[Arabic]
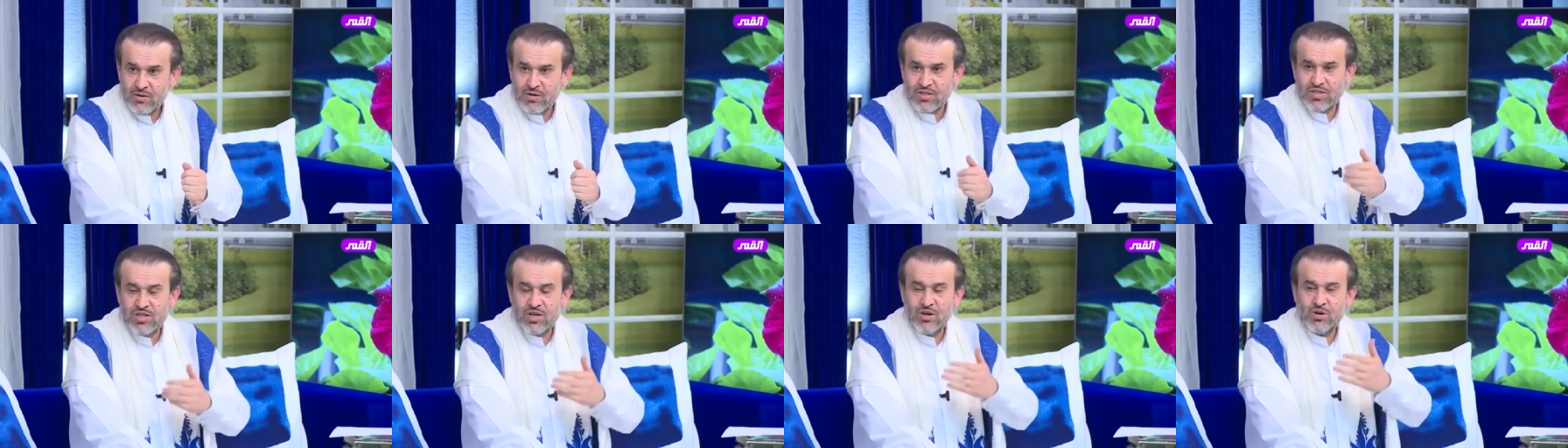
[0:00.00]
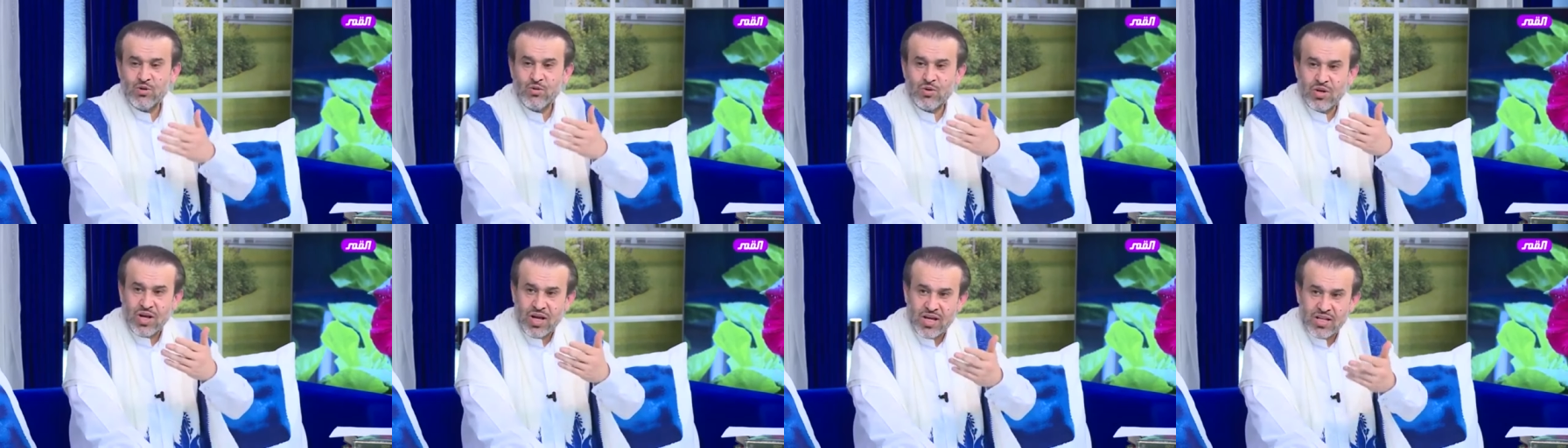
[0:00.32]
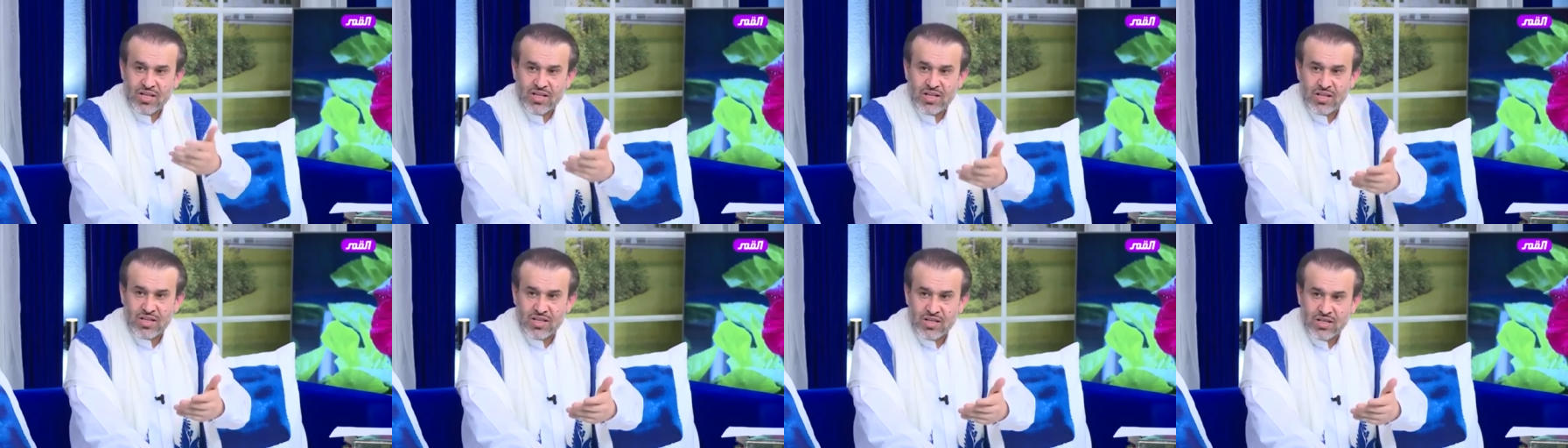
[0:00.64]
وسيكون
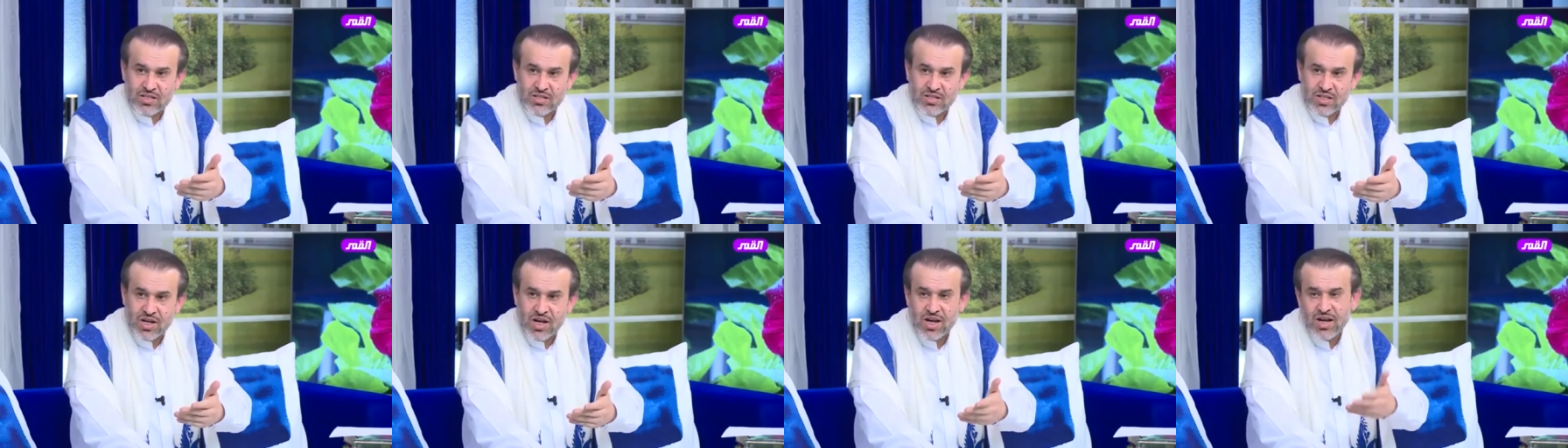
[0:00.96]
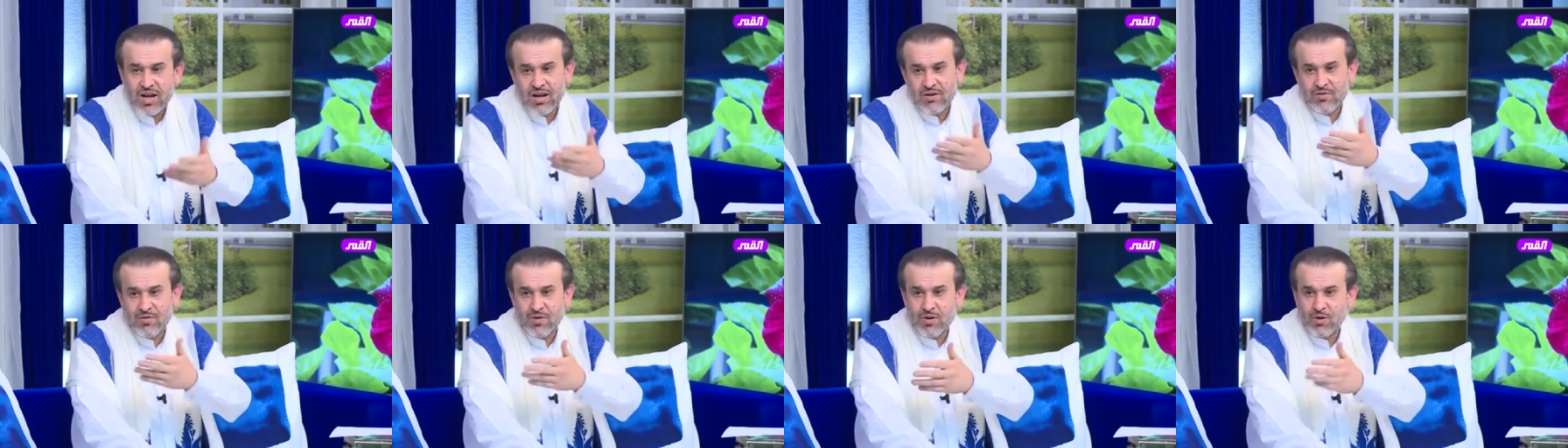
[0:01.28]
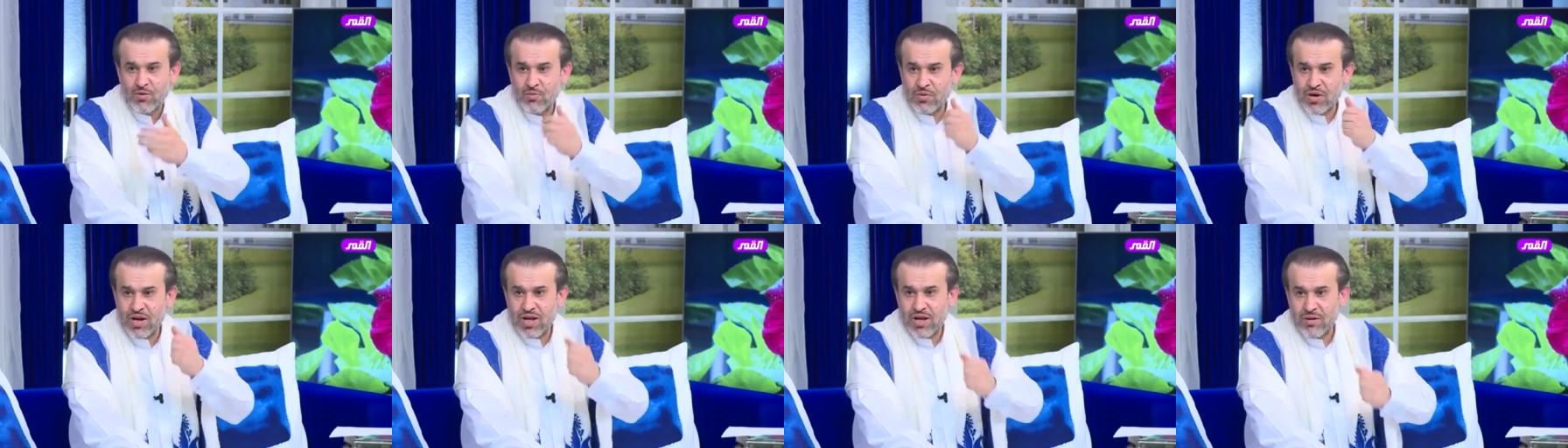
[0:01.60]
حديثي ان شاء الله في
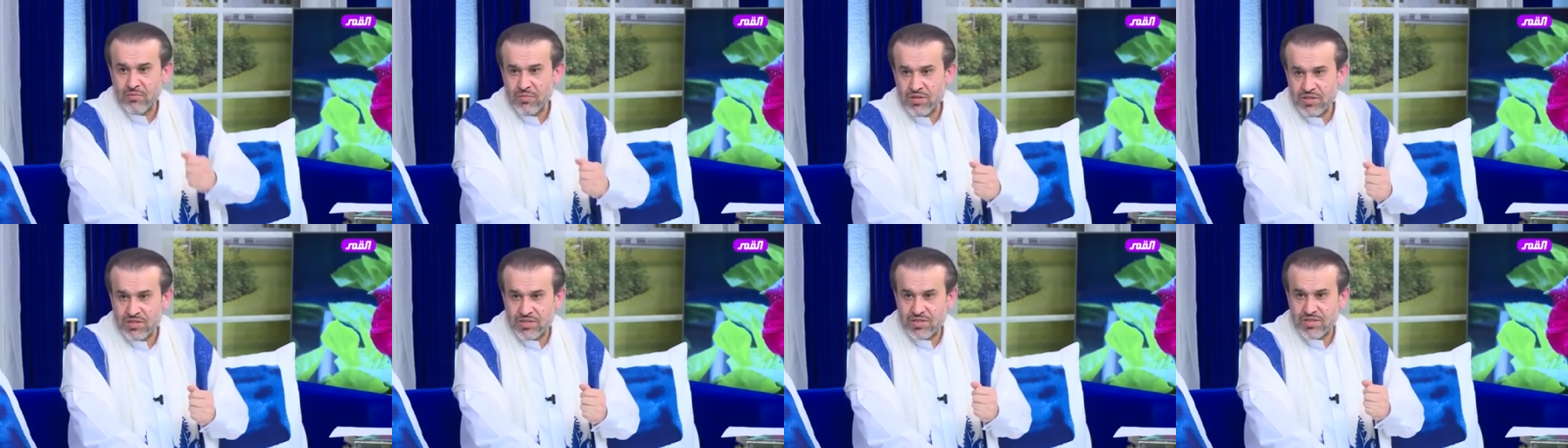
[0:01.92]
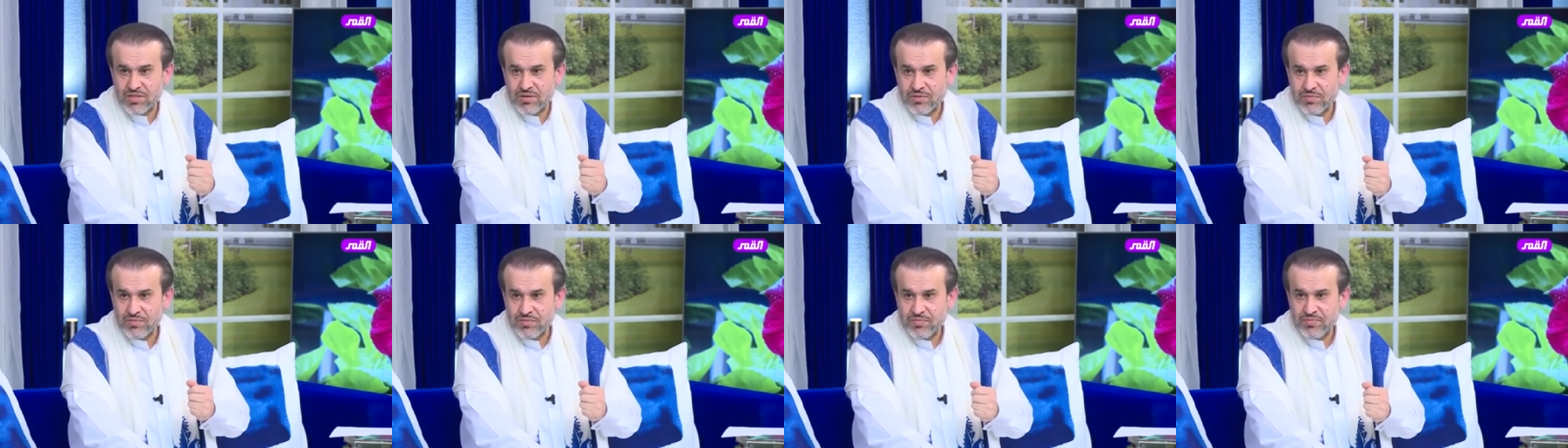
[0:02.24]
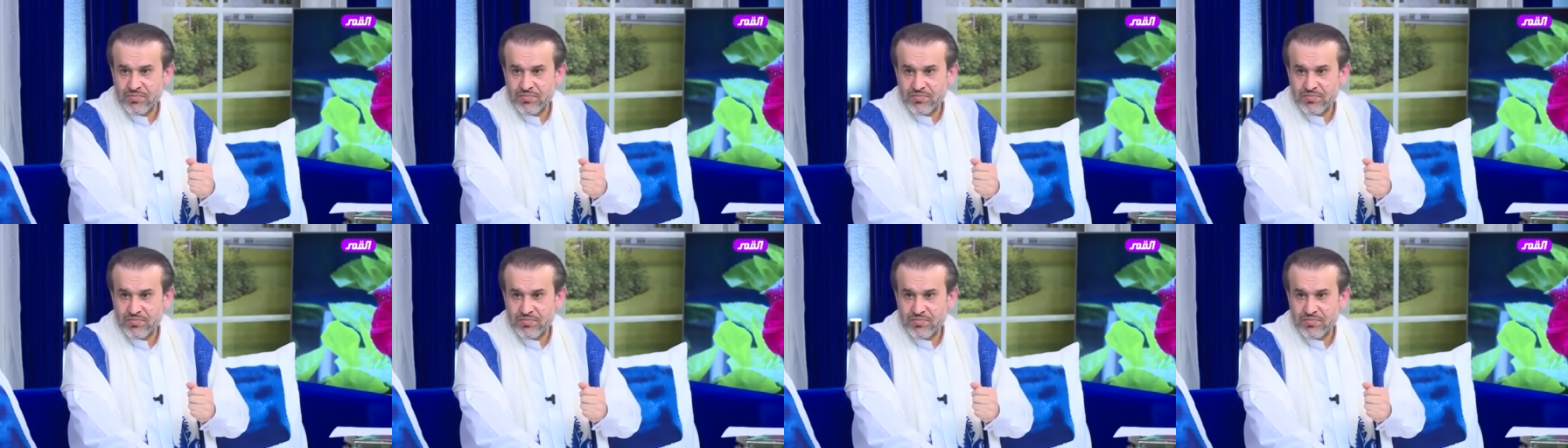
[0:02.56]
يوم الخميس